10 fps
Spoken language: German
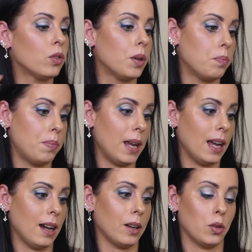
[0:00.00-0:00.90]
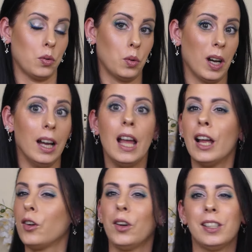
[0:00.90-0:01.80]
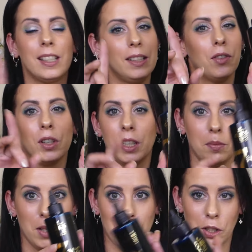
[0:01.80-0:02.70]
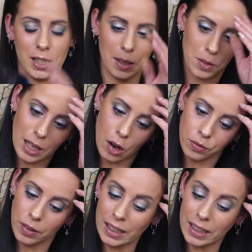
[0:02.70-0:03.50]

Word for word: Repair Kur. Leute, die wollte ich mir schon selbst kaufen,